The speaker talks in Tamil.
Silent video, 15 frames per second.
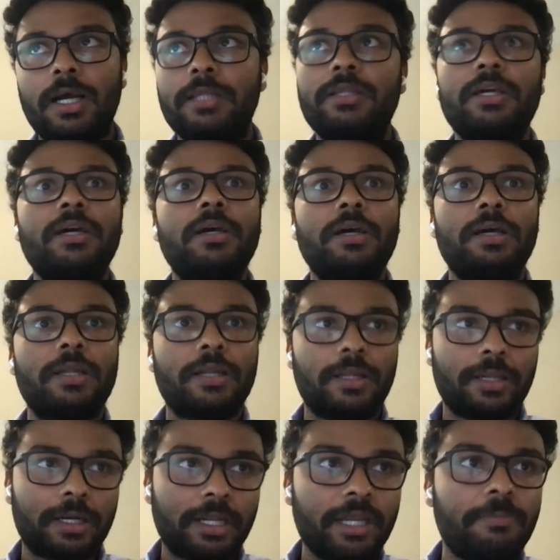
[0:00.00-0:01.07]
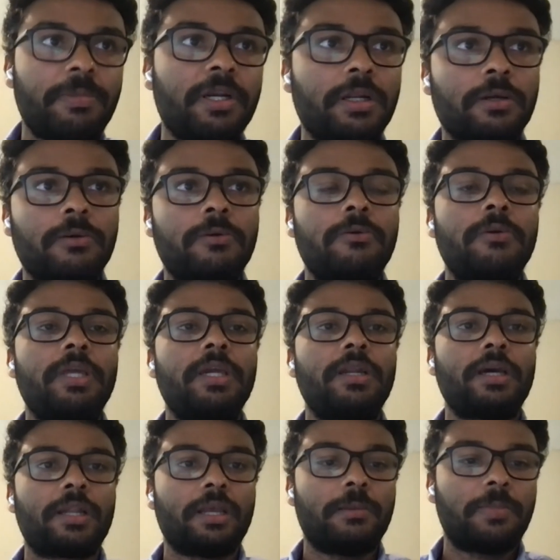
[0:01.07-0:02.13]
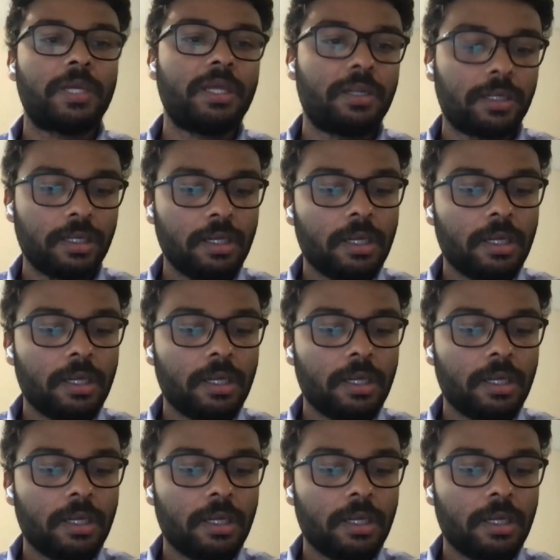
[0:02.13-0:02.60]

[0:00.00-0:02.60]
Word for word: அதை ரிலேட் பண்ணக்கூடிய நிறைய பேர்